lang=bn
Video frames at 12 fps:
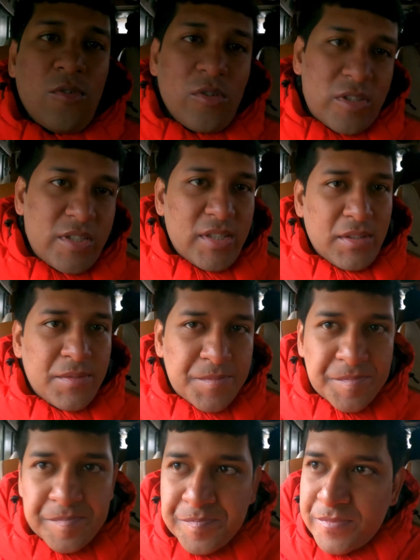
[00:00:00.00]
হচ্ছে
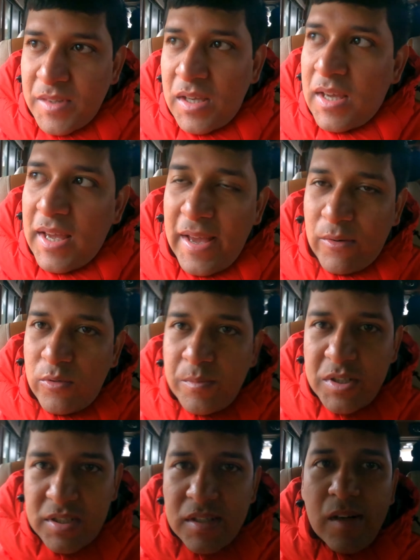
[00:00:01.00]
এখন
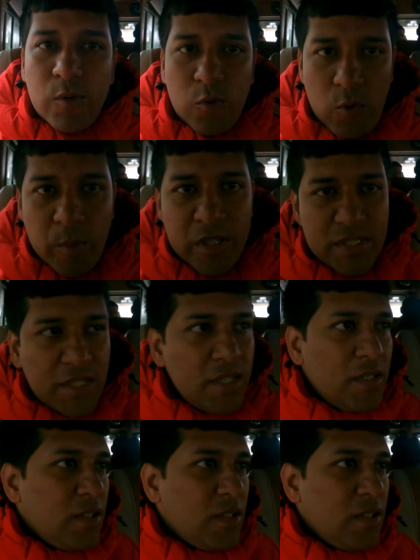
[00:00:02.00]
বৃষ্টিটা একটু কমেছে